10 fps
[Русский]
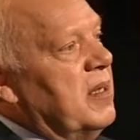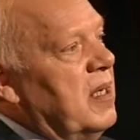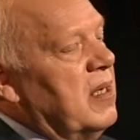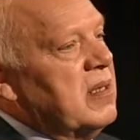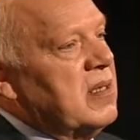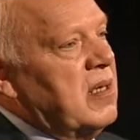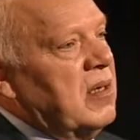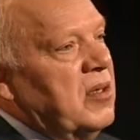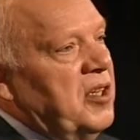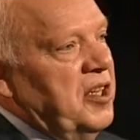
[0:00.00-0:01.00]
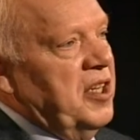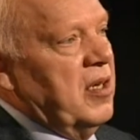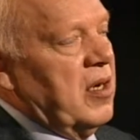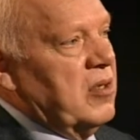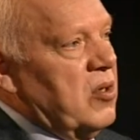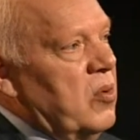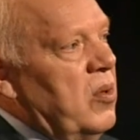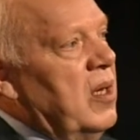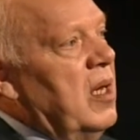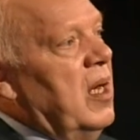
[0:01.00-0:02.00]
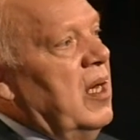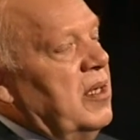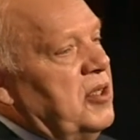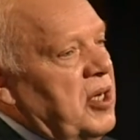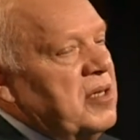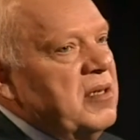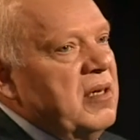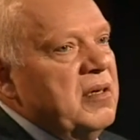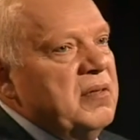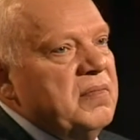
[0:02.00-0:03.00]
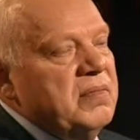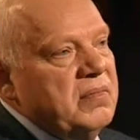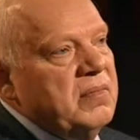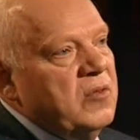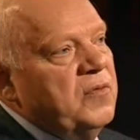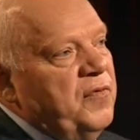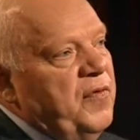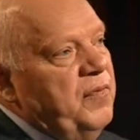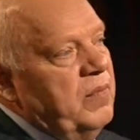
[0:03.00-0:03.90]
я стал играть роли. Сейчас я, ну, в,